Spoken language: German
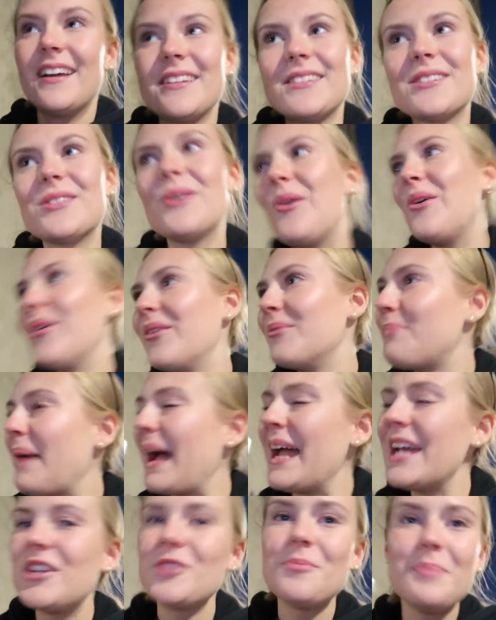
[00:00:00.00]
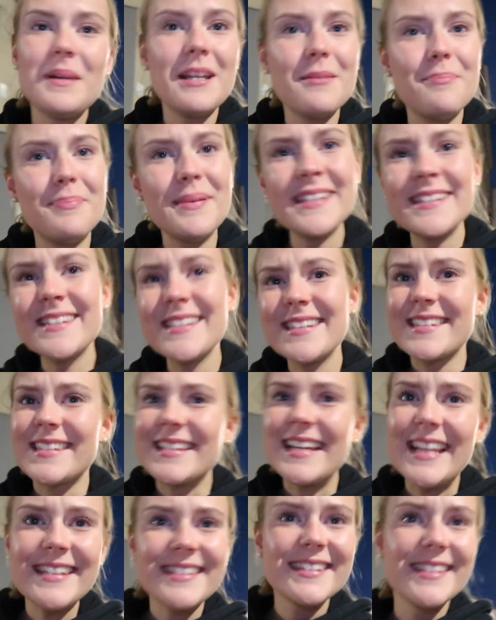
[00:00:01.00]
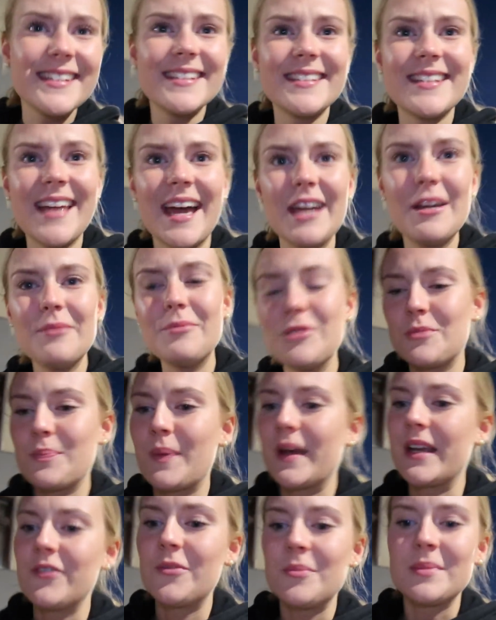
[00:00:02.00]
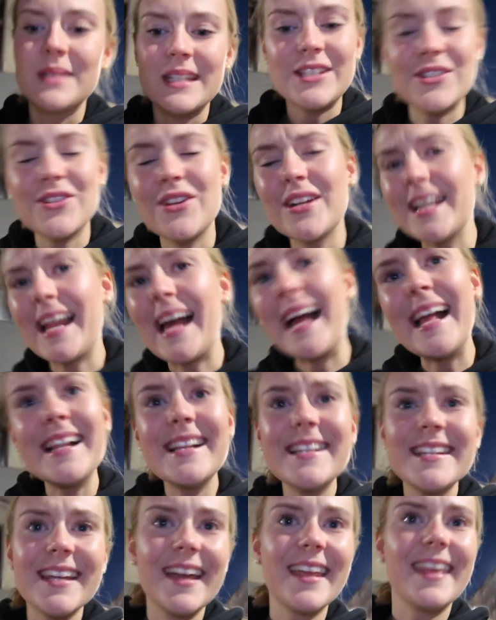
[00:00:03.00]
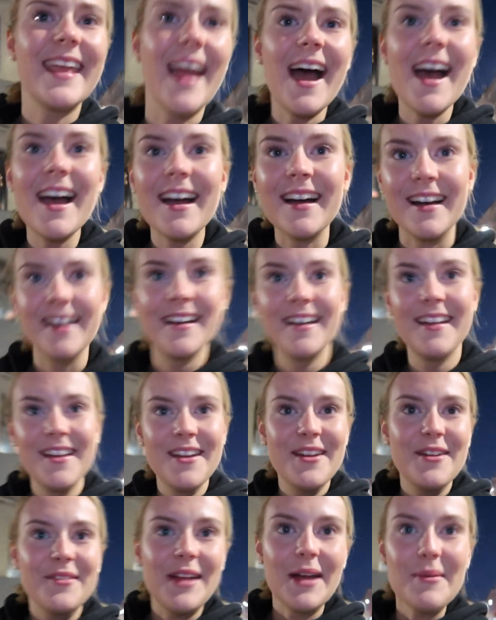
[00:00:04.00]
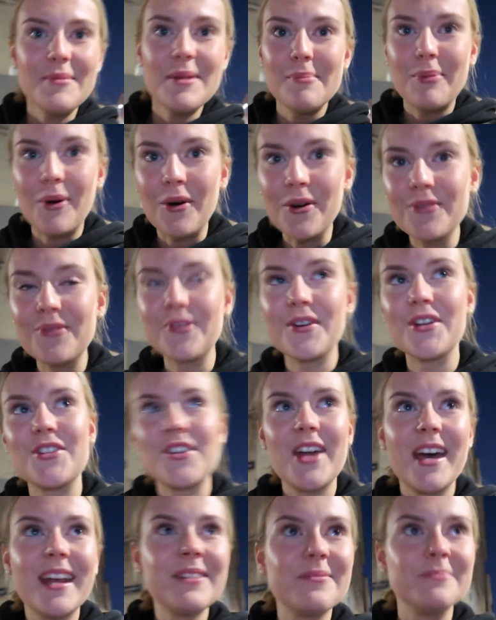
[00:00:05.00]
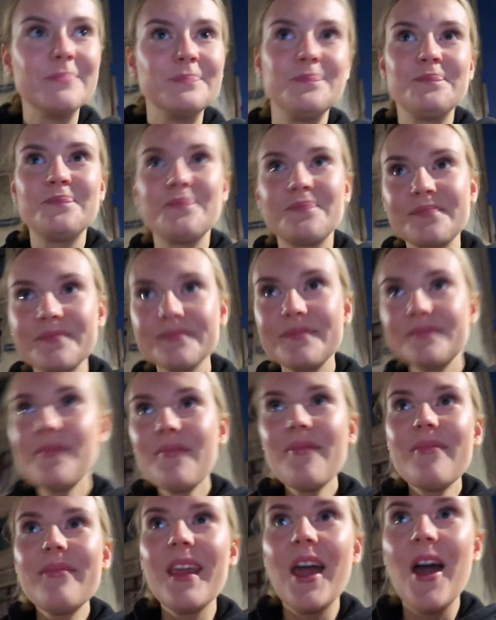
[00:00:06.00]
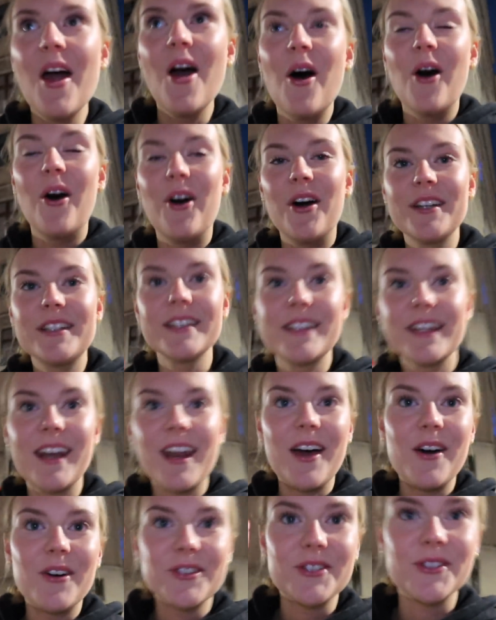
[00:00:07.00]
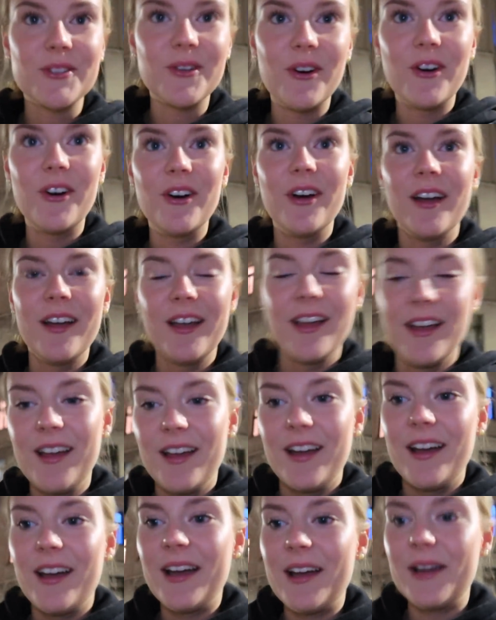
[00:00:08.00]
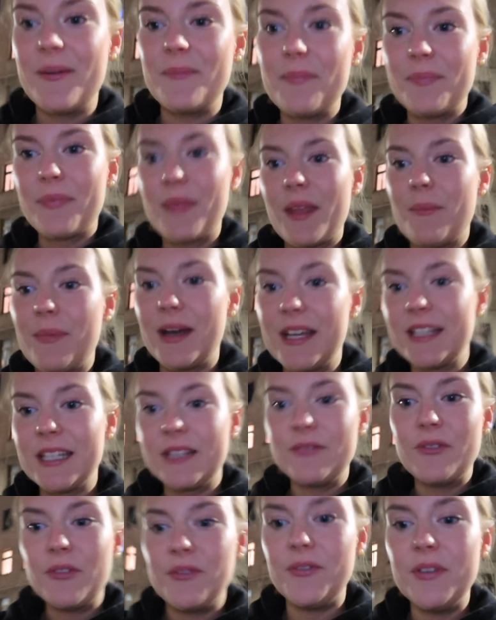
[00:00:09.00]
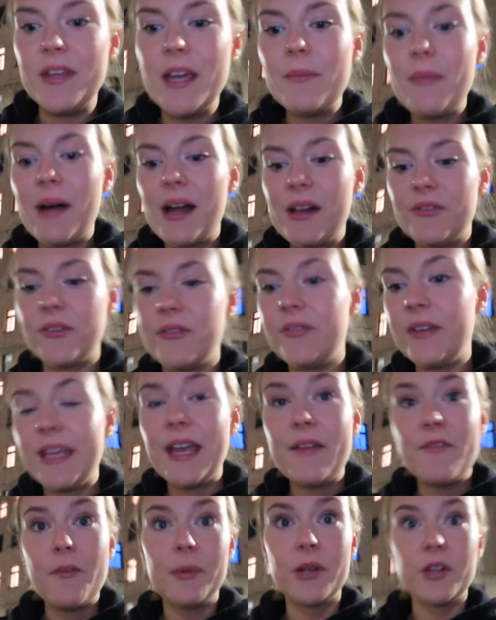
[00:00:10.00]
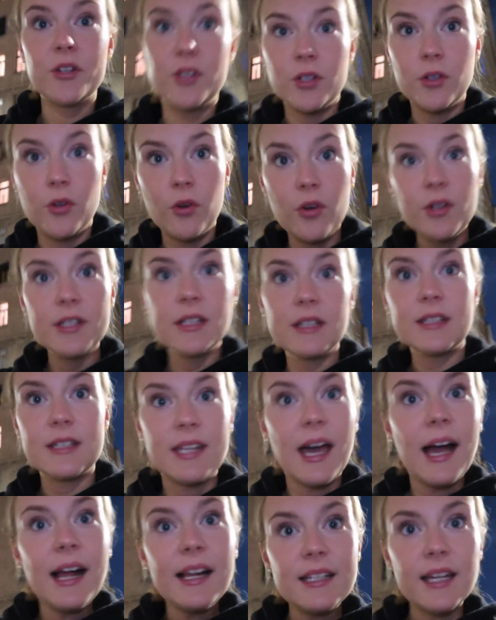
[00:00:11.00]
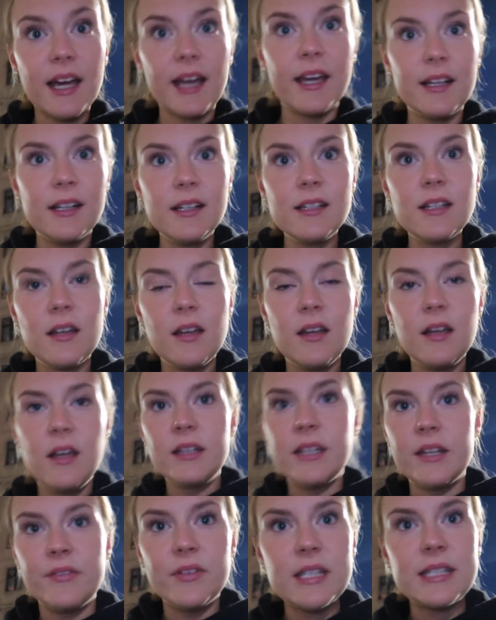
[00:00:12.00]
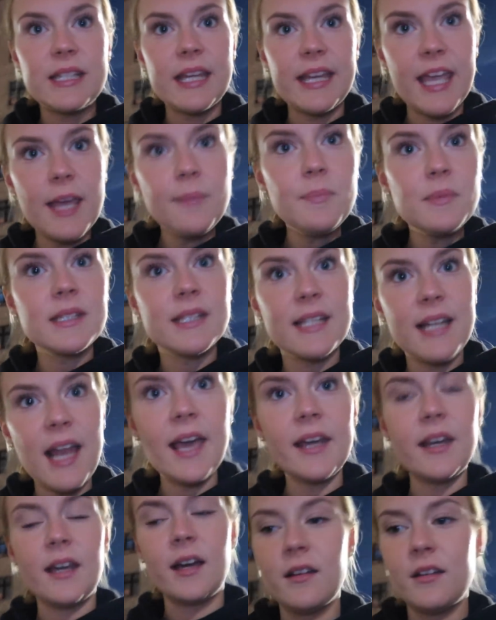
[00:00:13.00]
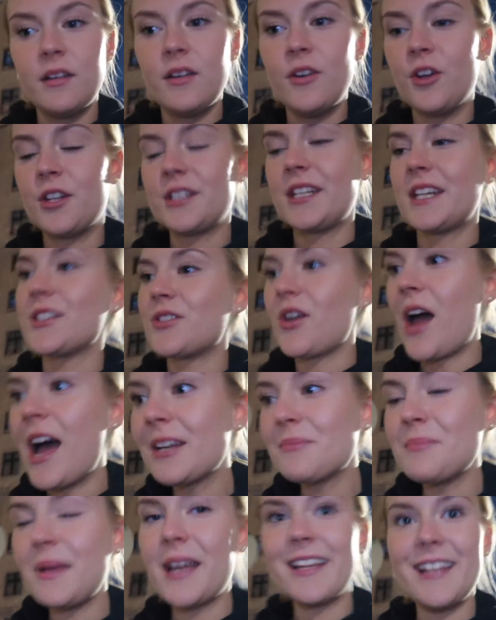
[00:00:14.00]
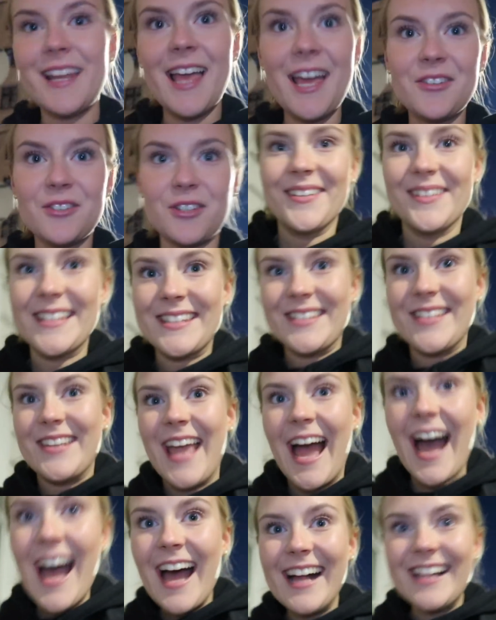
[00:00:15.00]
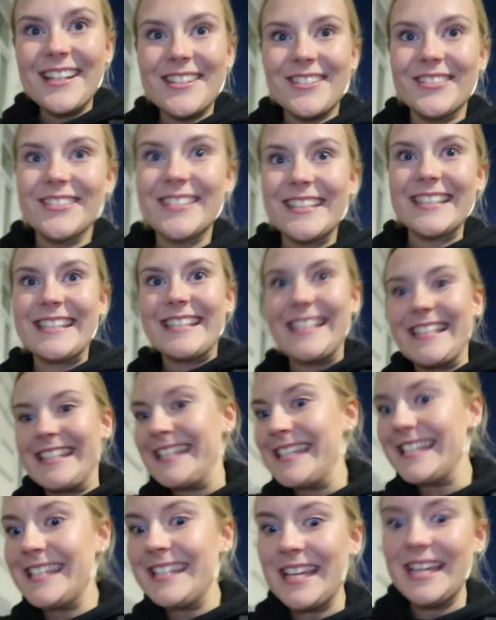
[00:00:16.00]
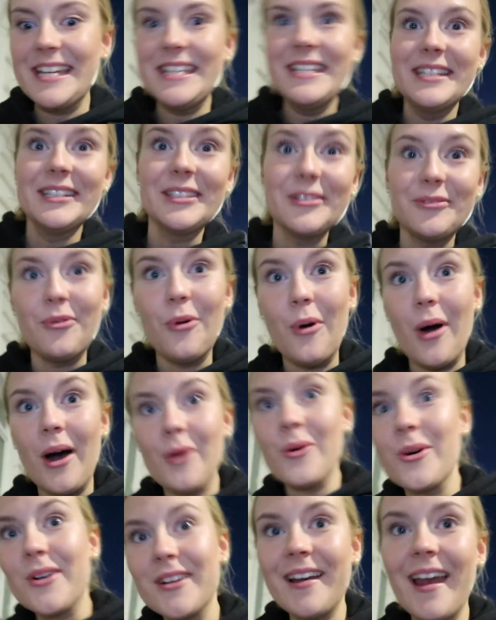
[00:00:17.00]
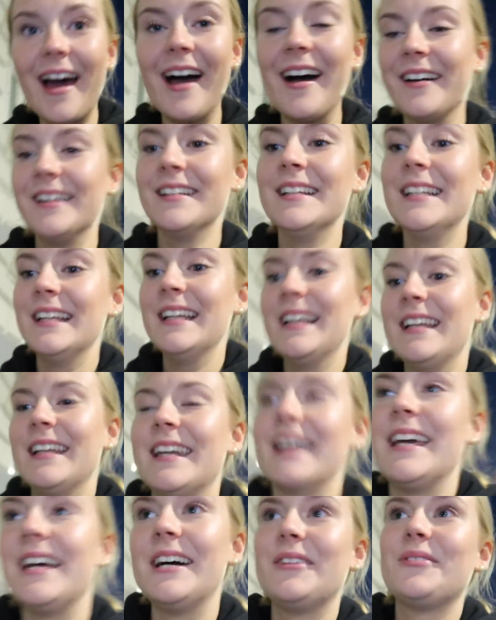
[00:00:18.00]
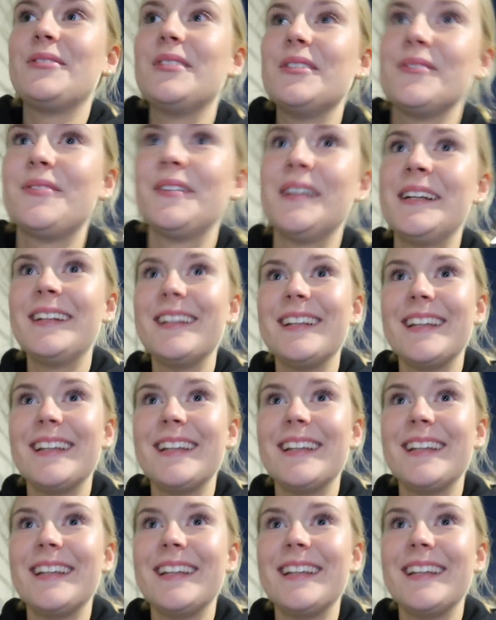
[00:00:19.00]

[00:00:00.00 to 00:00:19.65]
so Beispiele bis ins letzte Detail bespricht, wo man sich so denkt, Alter, ja, wir haben den Punkt verstanden. Heute dann auch so ähm, meinte irgendwie viermal von wegen, ja, wenn man durch eine größere Zahl teilt, dann wird das Ergebnis kleiner. Und das hat er so achtmal erklärt ich war so, ja, also das, das ist ja irgendwo auch klar. Naja, auf jeden Fall